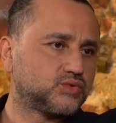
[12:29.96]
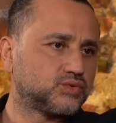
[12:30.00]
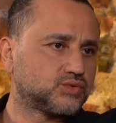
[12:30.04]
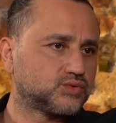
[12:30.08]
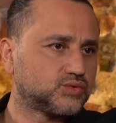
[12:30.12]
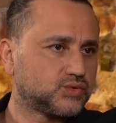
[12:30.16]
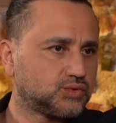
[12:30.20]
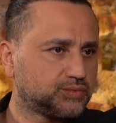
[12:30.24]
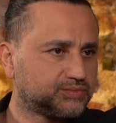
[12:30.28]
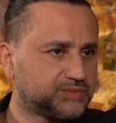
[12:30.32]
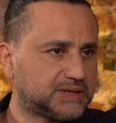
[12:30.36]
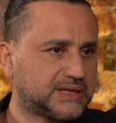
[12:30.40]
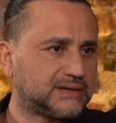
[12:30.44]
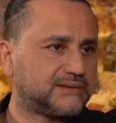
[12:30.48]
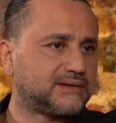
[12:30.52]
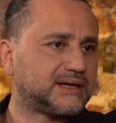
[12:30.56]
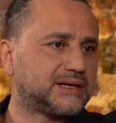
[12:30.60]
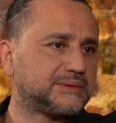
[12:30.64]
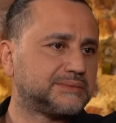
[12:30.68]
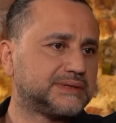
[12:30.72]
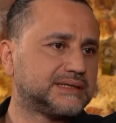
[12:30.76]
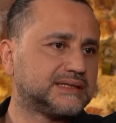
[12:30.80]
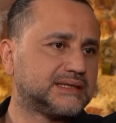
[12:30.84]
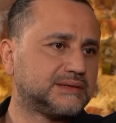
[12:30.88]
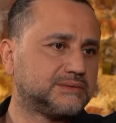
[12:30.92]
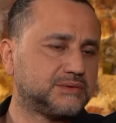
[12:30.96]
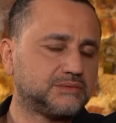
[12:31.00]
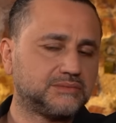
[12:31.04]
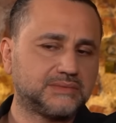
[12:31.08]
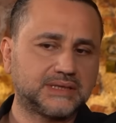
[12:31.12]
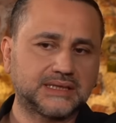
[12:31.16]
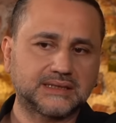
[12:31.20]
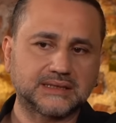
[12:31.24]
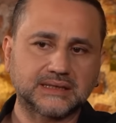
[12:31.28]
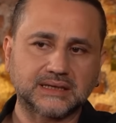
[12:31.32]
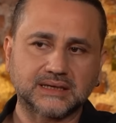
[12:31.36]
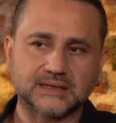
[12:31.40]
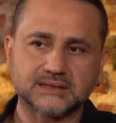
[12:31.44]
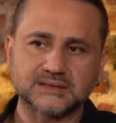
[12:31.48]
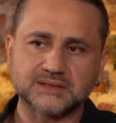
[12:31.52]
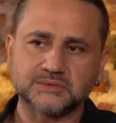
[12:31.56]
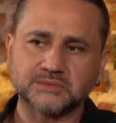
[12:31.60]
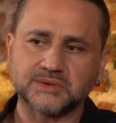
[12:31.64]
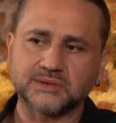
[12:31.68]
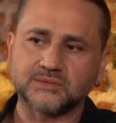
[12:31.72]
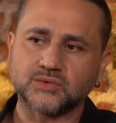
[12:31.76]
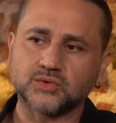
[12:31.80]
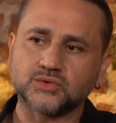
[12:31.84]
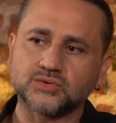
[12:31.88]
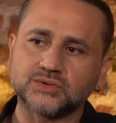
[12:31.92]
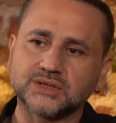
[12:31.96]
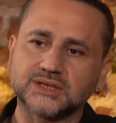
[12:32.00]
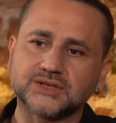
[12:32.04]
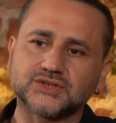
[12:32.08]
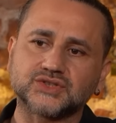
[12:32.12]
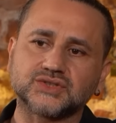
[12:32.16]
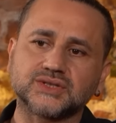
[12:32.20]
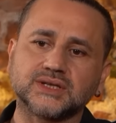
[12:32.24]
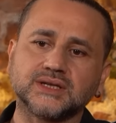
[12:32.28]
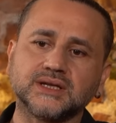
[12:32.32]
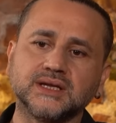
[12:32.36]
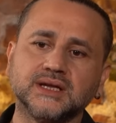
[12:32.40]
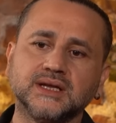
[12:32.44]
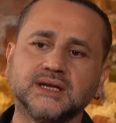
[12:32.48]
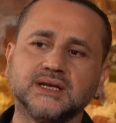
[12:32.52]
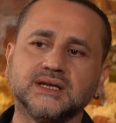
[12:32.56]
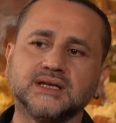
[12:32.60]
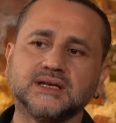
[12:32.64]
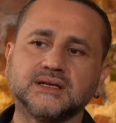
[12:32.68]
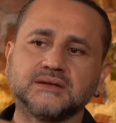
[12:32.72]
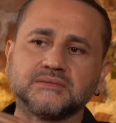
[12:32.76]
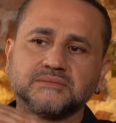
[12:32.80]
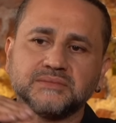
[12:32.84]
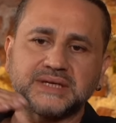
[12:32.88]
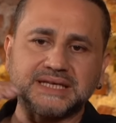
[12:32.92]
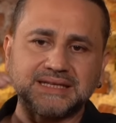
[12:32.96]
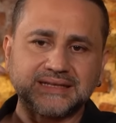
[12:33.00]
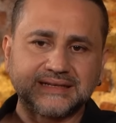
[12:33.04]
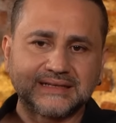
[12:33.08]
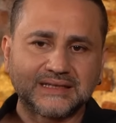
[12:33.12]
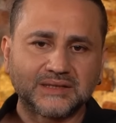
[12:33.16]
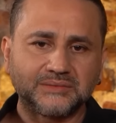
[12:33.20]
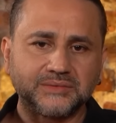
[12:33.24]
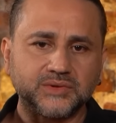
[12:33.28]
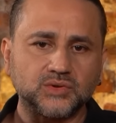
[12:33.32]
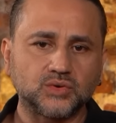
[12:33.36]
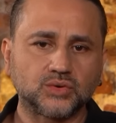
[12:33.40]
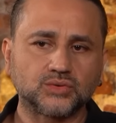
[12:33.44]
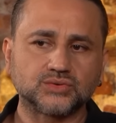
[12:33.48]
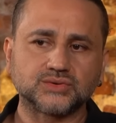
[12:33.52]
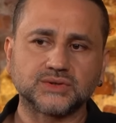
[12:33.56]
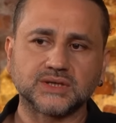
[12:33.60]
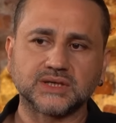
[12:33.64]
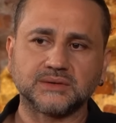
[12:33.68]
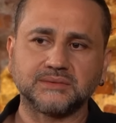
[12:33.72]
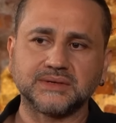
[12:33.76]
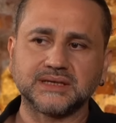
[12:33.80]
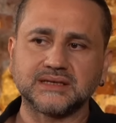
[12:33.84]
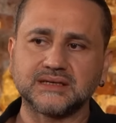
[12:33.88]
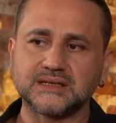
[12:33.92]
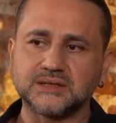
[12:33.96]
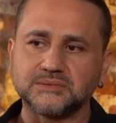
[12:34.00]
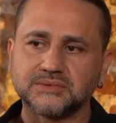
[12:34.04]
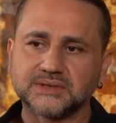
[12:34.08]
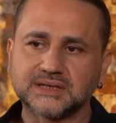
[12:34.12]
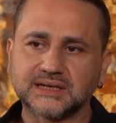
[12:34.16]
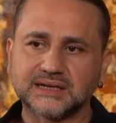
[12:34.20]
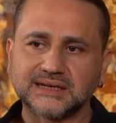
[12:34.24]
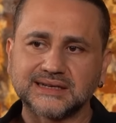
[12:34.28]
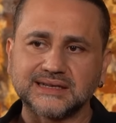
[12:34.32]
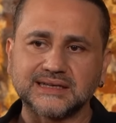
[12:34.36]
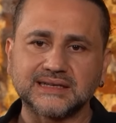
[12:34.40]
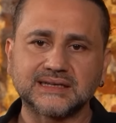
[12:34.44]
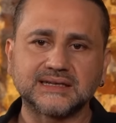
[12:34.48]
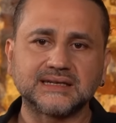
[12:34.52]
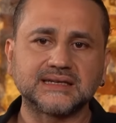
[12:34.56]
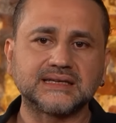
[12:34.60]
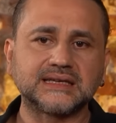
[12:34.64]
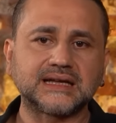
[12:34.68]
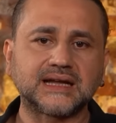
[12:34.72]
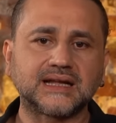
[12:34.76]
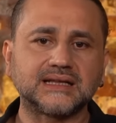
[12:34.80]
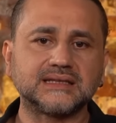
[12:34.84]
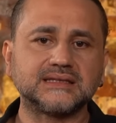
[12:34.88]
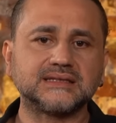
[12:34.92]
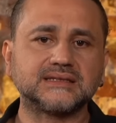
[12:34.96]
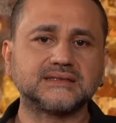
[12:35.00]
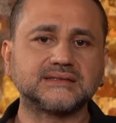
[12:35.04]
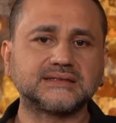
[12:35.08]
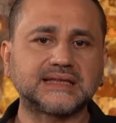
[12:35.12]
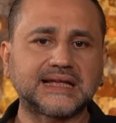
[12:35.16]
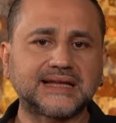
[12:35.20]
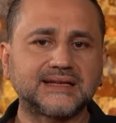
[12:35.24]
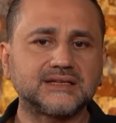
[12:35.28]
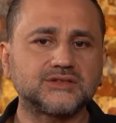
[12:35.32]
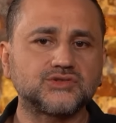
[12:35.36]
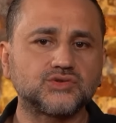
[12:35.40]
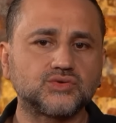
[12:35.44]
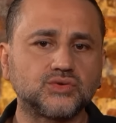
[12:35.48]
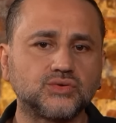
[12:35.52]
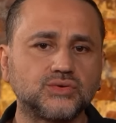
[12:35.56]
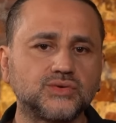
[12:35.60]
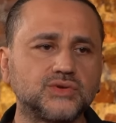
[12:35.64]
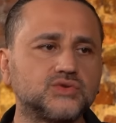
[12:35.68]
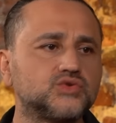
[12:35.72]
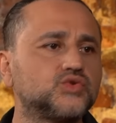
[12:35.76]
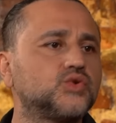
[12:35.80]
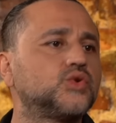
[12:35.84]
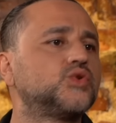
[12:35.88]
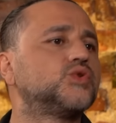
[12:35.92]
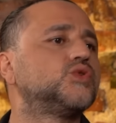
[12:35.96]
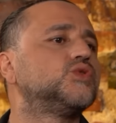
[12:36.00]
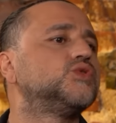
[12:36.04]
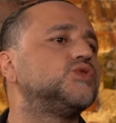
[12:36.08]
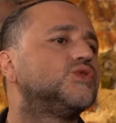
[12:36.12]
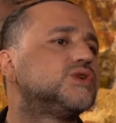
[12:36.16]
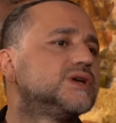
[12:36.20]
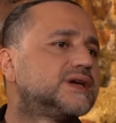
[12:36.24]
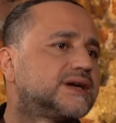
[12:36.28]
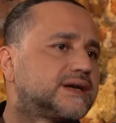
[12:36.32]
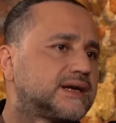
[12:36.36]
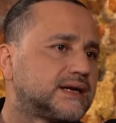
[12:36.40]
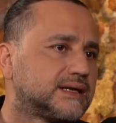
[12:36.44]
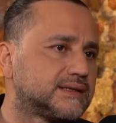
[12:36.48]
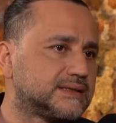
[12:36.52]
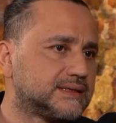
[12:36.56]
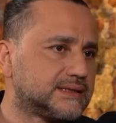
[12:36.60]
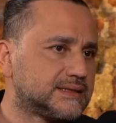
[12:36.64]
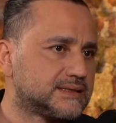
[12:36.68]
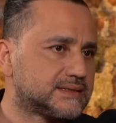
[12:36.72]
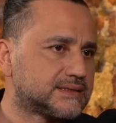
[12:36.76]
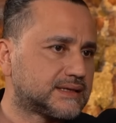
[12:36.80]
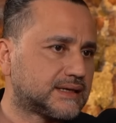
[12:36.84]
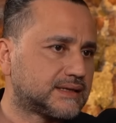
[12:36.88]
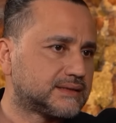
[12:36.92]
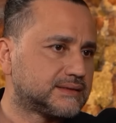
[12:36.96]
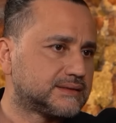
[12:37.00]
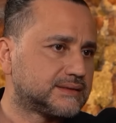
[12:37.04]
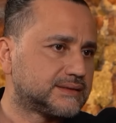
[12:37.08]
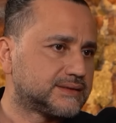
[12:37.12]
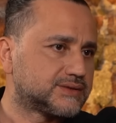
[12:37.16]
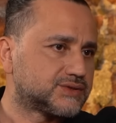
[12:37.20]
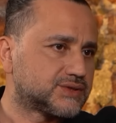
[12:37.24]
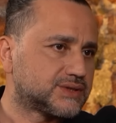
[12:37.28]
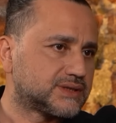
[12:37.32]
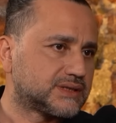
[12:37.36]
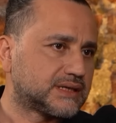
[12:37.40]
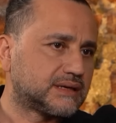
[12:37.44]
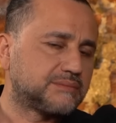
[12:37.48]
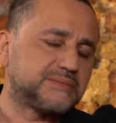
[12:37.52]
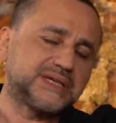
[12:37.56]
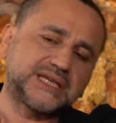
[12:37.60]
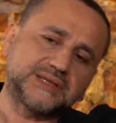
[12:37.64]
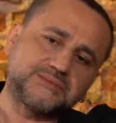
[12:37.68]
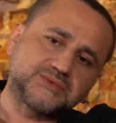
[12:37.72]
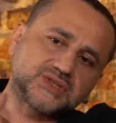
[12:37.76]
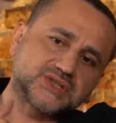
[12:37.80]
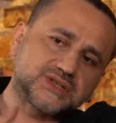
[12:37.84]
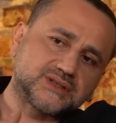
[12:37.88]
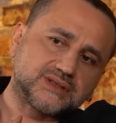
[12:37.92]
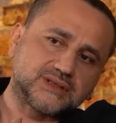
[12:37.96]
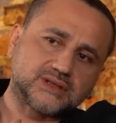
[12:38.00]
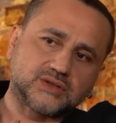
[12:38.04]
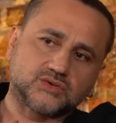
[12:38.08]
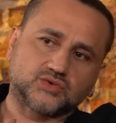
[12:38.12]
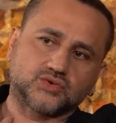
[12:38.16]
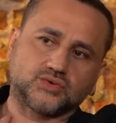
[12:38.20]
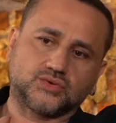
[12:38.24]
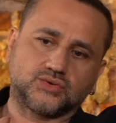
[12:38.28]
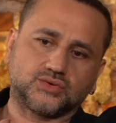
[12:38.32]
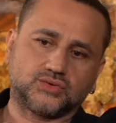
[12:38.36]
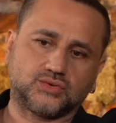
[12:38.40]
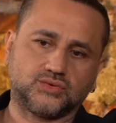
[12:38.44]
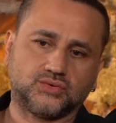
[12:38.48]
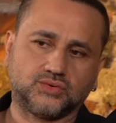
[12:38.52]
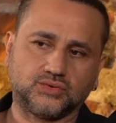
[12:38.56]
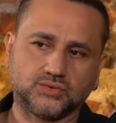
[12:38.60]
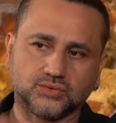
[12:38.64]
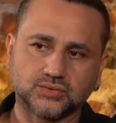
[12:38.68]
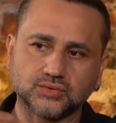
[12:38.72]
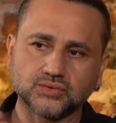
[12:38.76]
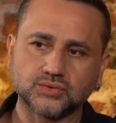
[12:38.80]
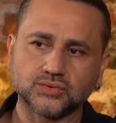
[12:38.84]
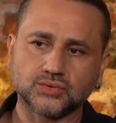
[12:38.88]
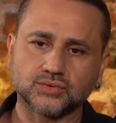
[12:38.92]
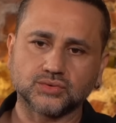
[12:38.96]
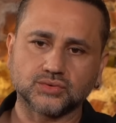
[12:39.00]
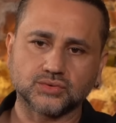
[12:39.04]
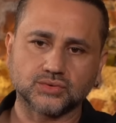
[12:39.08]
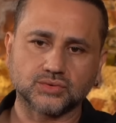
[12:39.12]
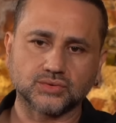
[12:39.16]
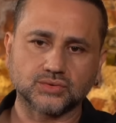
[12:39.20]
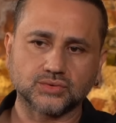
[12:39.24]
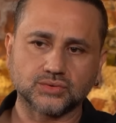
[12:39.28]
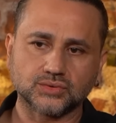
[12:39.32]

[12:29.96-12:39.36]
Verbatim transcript: kurtulup devam edebilmek lazım ama o da işte belirli bir noktaya, belirli bir kariyere geldikten sonra zor oluyor herhalde insanlar için. Yani benim için de zor oldu. Ee,